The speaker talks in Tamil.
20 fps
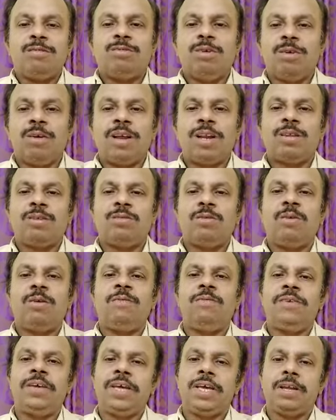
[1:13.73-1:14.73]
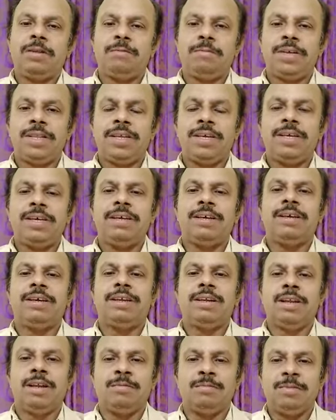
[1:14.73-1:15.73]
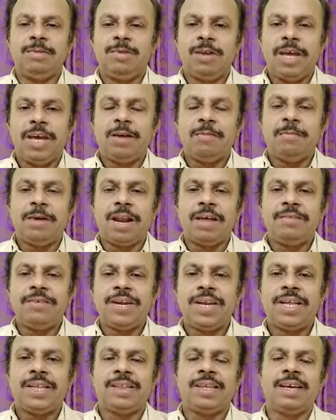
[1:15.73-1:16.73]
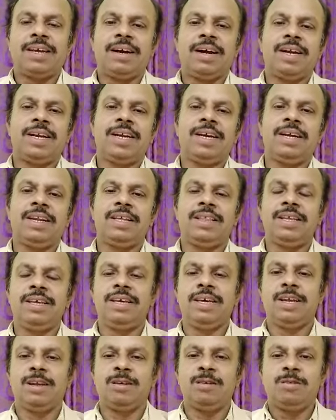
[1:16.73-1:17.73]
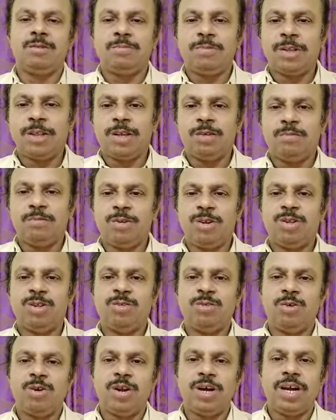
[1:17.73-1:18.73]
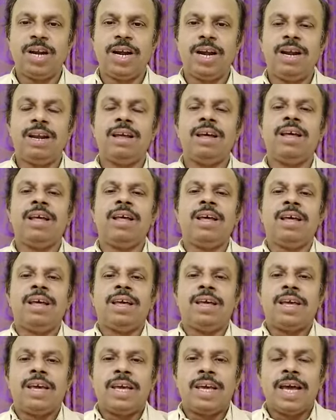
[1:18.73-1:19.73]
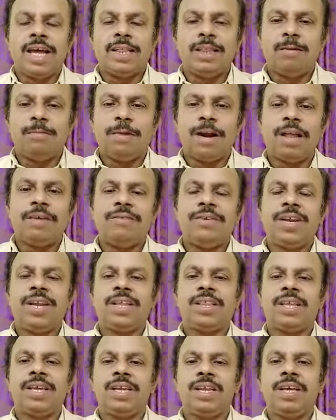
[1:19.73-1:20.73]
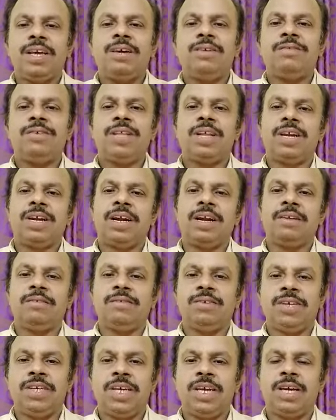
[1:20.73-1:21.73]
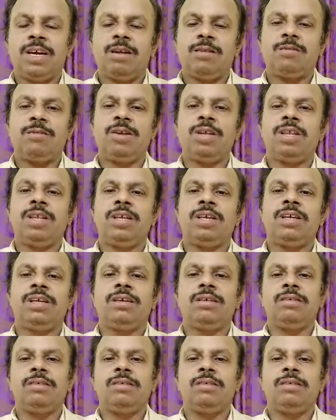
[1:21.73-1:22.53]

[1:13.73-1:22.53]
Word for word: தொடர் தோல்வி என்பது நம்முடைய பலவீனத்தை காட்டுகிறது என்ற நுட்பத்தை புரிந்து கொள்ளுங்கள் அந்த பலவீனத்தை நீக்குவதற்கான விஷயங்கள் குறித்து